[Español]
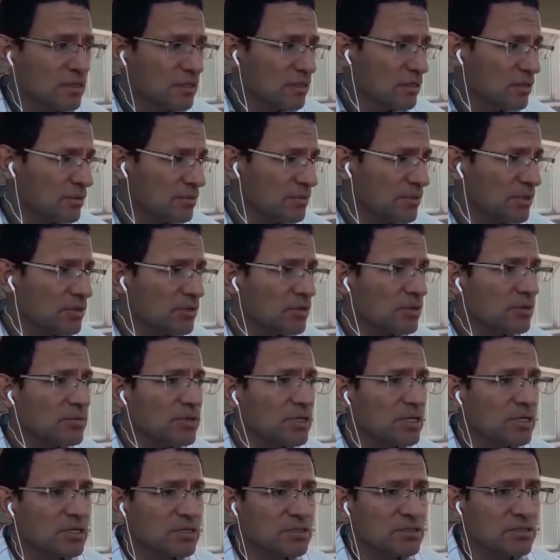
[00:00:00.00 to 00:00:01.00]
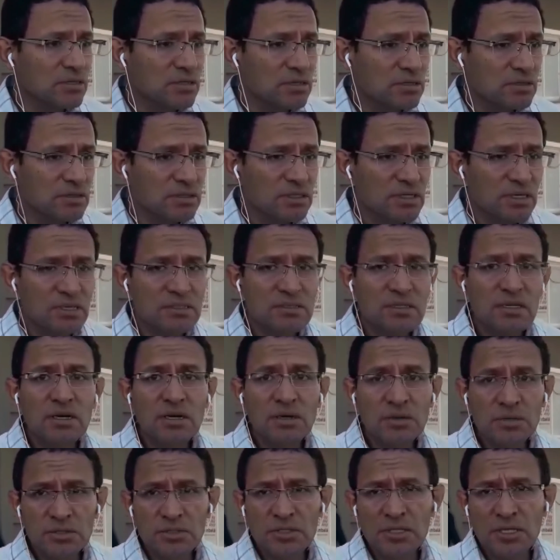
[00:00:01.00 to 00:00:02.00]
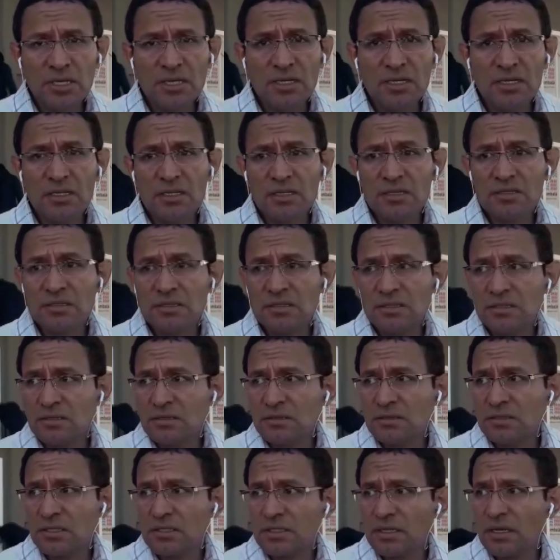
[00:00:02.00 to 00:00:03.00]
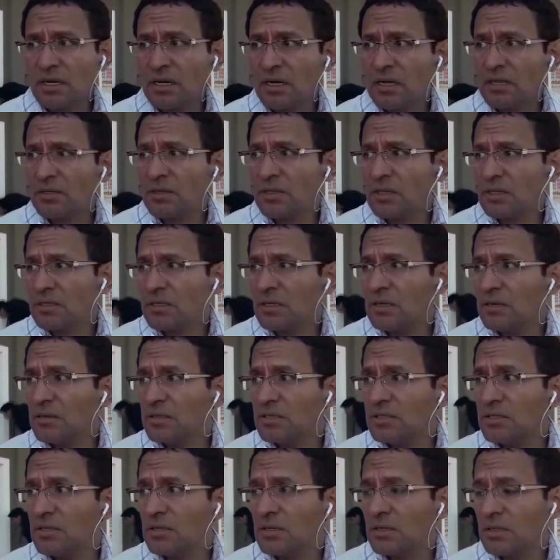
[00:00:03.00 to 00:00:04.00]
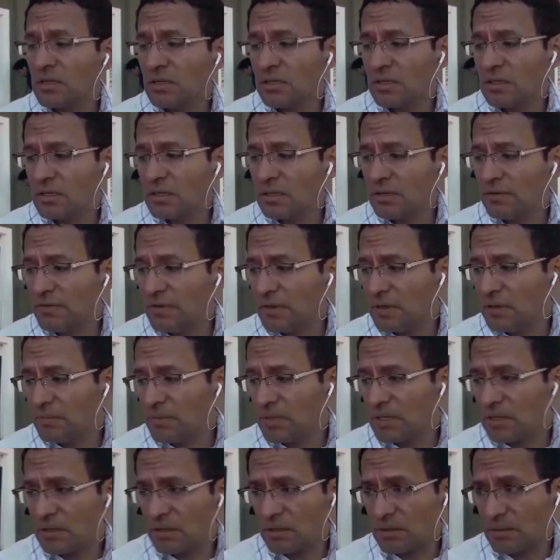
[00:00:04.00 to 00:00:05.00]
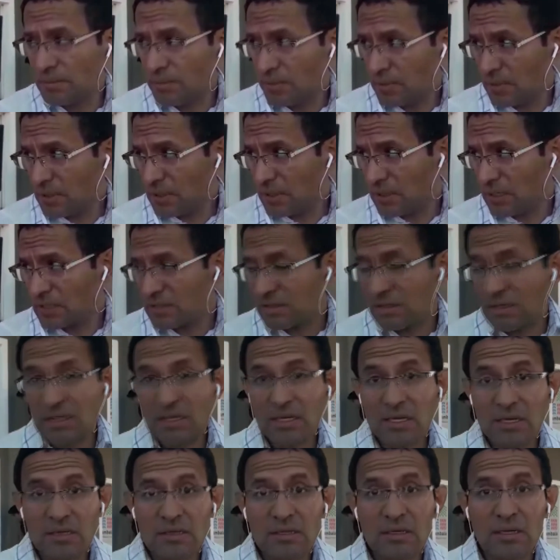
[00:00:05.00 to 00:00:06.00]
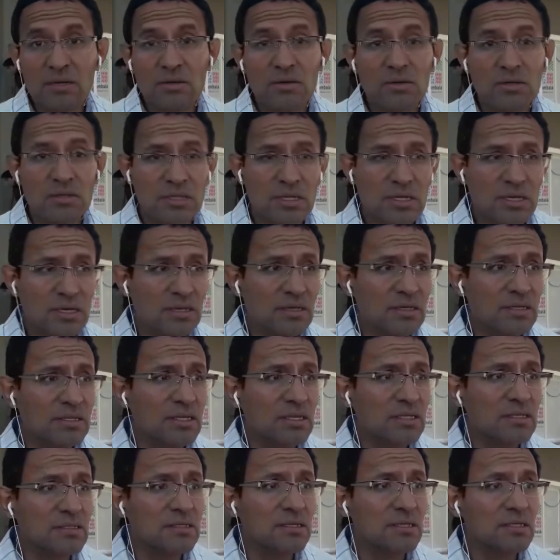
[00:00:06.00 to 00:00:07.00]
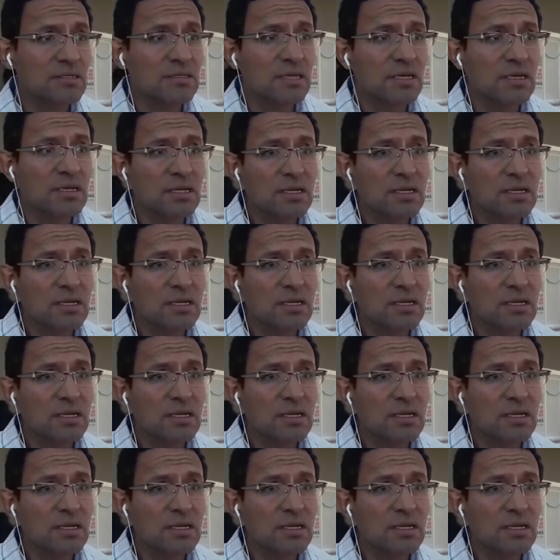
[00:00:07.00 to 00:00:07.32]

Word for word: de los medios de comunicación, gracias a ustedes, la radio, la televisión, que, que felizmente nos pueden acercar, a cortar las distancias,